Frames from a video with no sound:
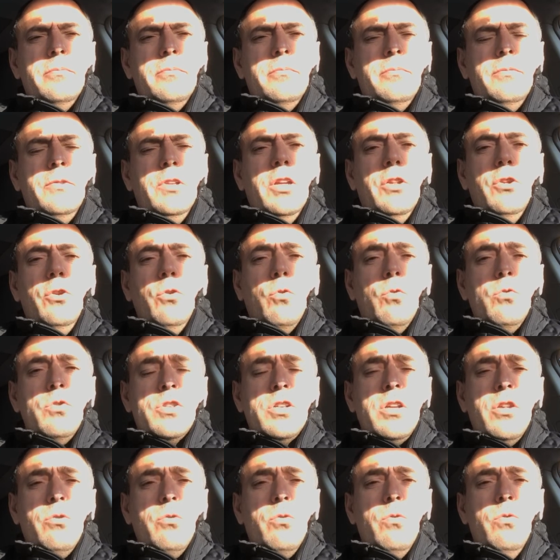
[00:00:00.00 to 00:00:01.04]
يضيق
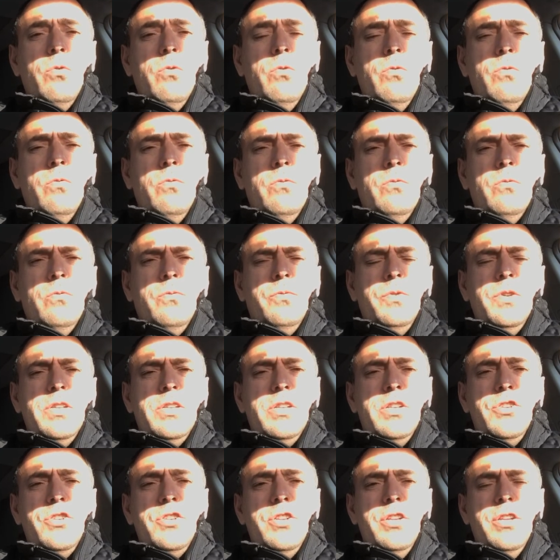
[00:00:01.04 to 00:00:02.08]
صدره في
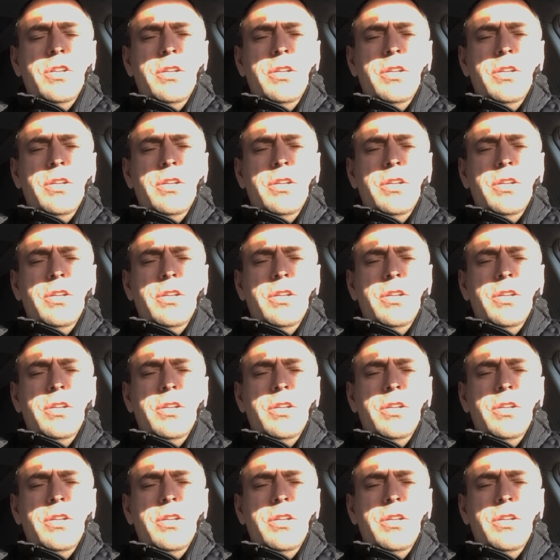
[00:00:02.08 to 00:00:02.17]
سجنه